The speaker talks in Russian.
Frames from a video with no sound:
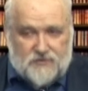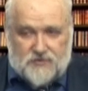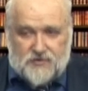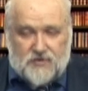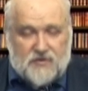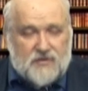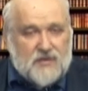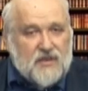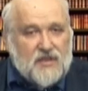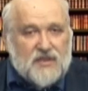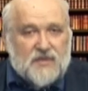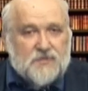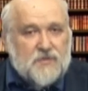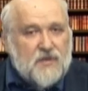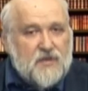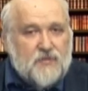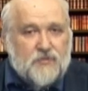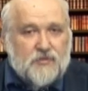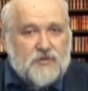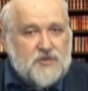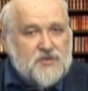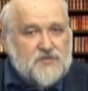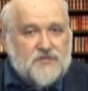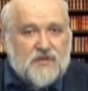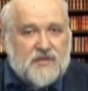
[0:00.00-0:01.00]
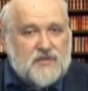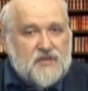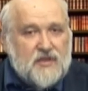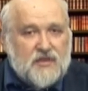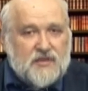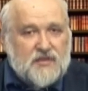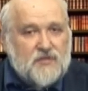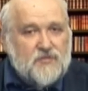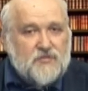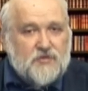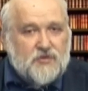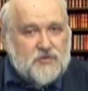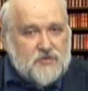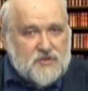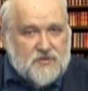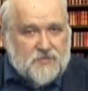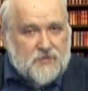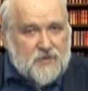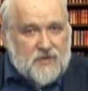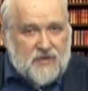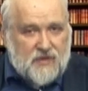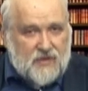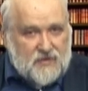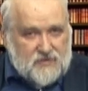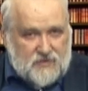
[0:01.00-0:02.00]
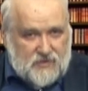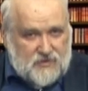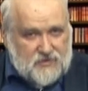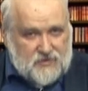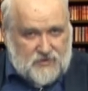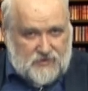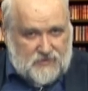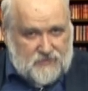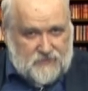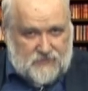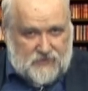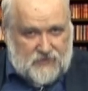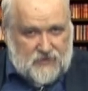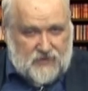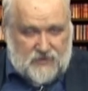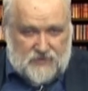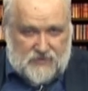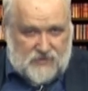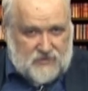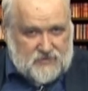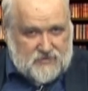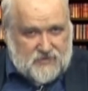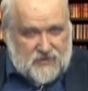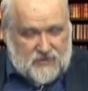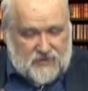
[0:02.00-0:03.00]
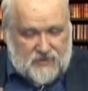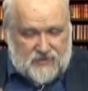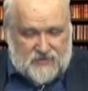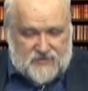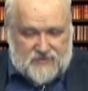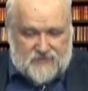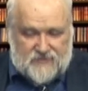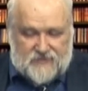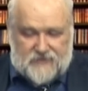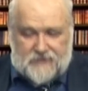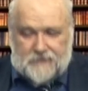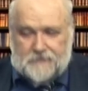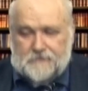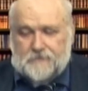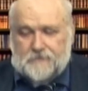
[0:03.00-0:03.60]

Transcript: Журнал теперь больше в открытом доступе нет этих, да, их надо заказывать.